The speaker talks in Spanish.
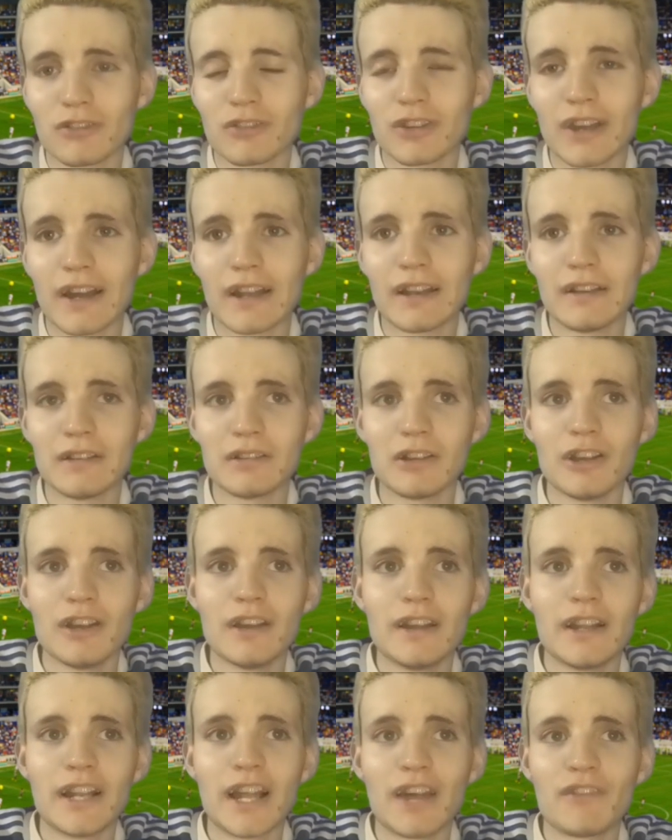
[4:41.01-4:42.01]
O sea,
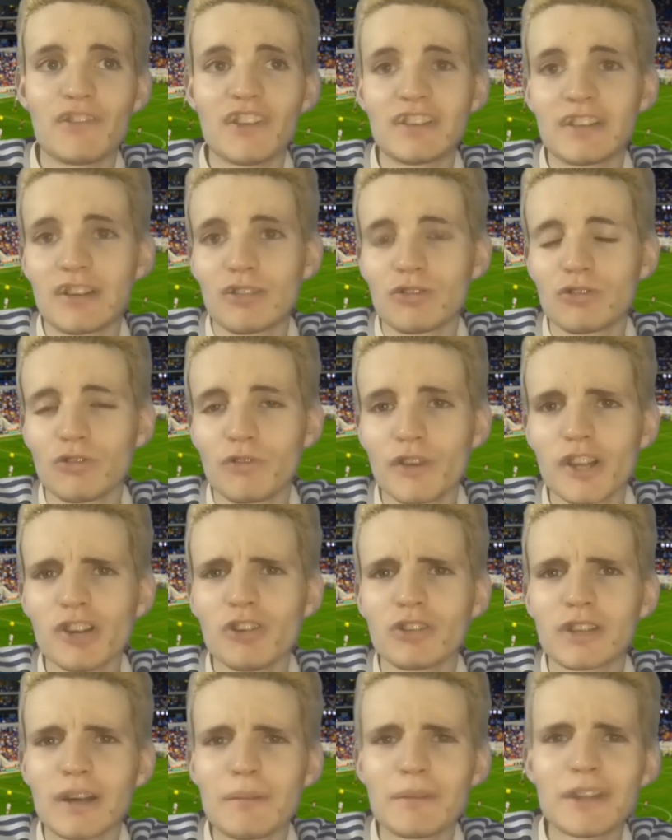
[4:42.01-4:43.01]
la defensa no
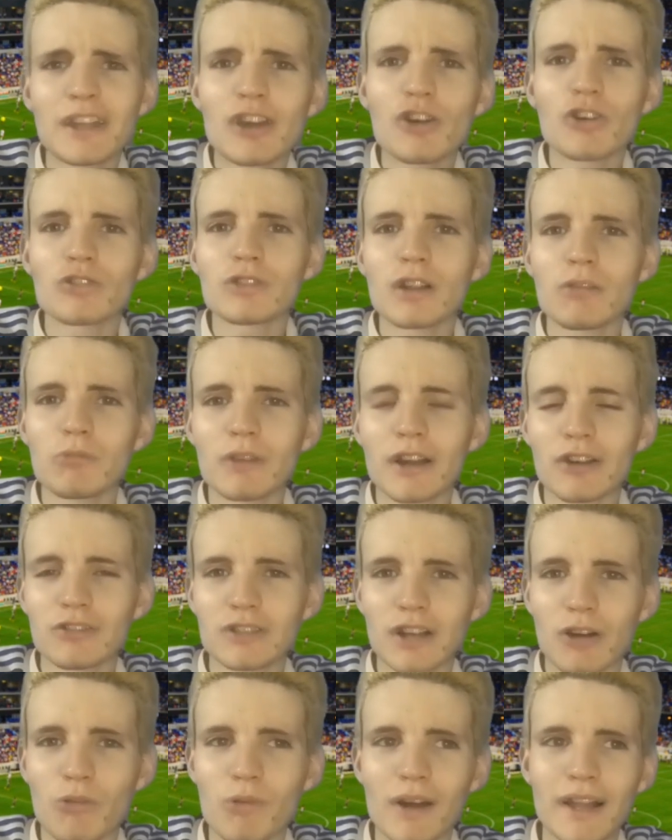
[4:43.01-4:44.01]
sufrió, también cortó alguna que
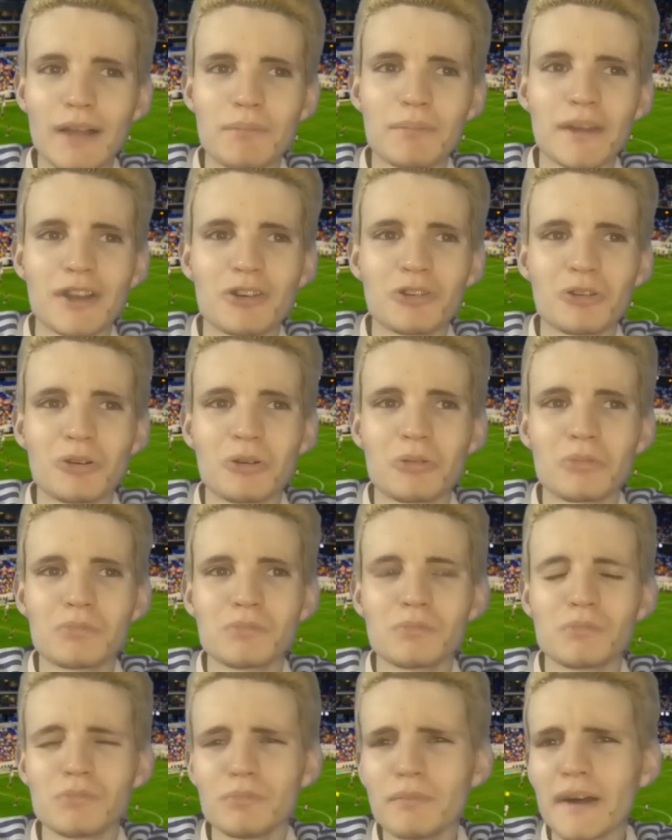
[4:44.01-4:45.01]
otra jugada, pero
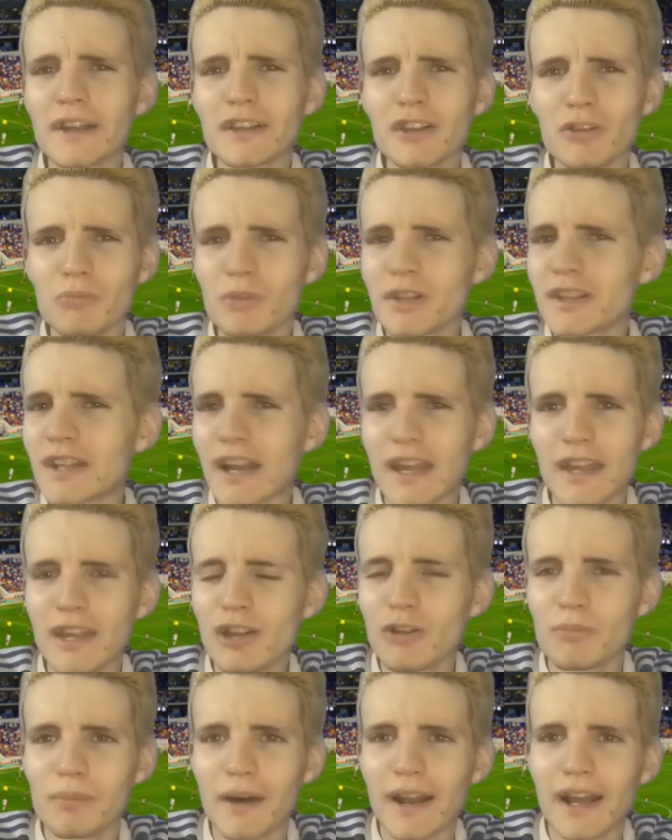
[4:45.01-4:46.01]
un partido muy
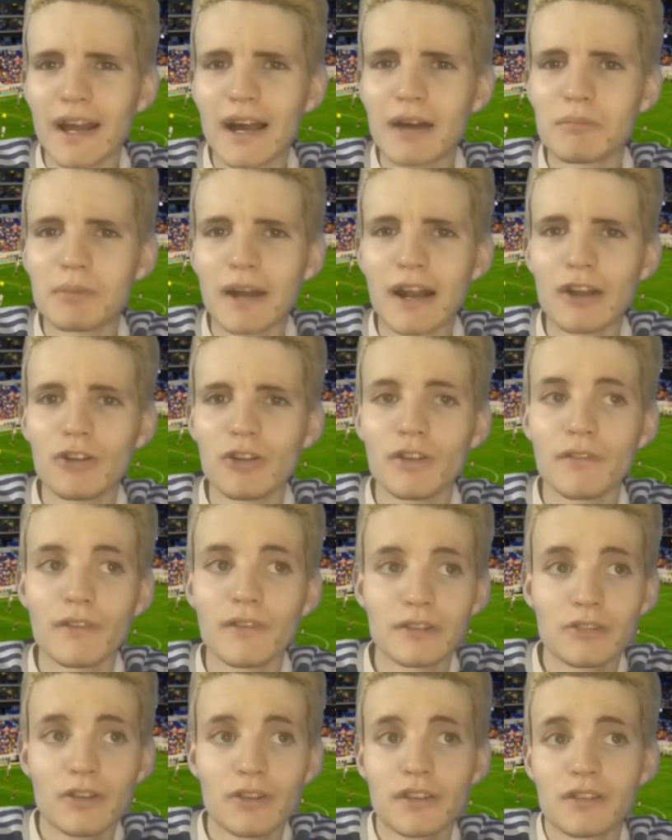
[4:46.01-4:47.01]
tranquilo para, para los
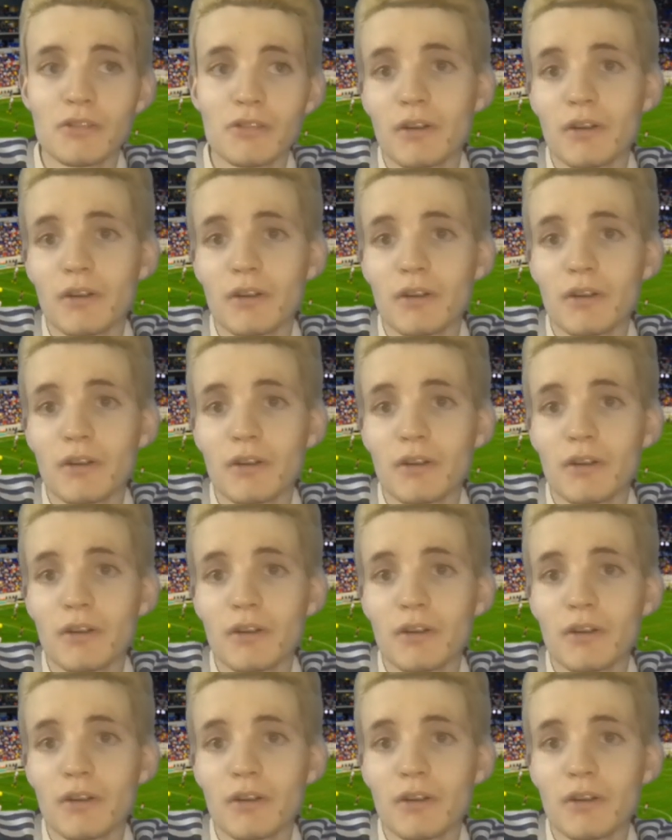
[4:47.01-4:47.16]
defensores.